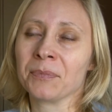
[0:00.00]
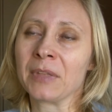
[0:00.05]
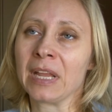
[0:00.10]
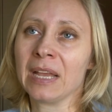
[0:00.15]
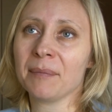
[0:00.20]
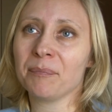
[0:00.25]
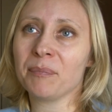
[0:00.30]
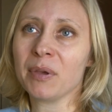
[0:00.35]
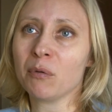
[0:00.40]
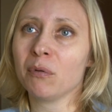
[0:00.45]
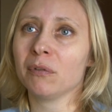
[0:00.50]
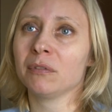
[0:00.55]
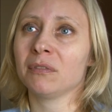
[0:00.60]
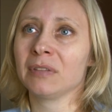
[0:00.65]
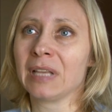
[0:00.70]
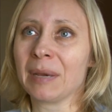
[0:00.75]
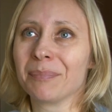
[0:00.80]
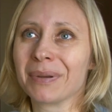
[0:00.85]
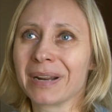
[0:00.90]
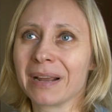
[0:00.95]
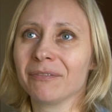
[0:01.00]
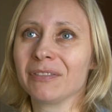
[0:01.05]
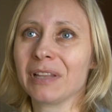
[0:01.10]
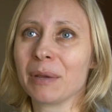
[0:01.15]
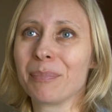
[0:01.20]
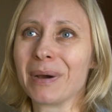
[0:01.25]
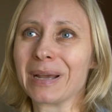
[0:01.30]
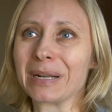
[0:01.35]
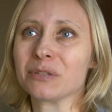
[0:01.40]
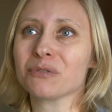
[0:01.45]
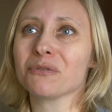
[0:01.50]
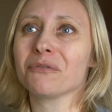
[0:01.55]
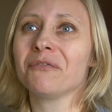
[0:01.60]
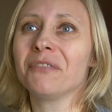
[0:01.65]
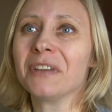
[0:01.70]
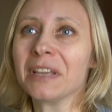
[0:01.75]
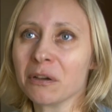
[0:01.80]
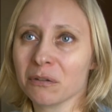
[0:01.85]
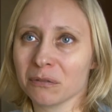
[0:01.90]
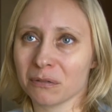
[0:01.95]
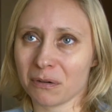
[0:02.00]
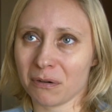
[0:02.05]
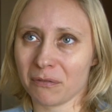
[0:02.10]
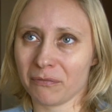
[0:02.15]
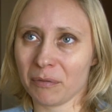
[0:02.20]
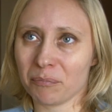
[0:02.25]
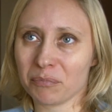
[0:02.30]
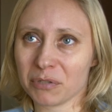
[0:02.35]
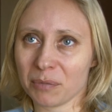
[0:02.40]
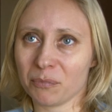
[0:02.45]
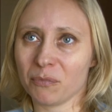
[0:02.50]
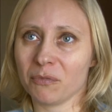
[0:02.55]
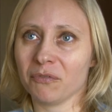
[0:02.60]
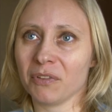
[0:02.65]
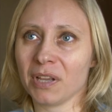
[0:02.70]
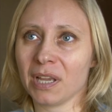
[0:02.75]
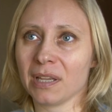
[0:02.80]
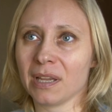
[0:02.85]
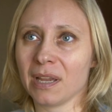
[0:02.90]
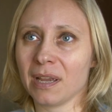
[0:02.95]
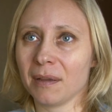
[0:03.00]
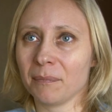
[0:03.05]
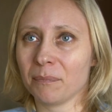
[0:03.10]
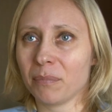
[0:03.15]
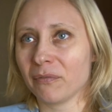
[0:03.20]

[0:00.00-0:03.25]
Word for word: E, było to naprawdę bardzo wyjątkowe przemówienie.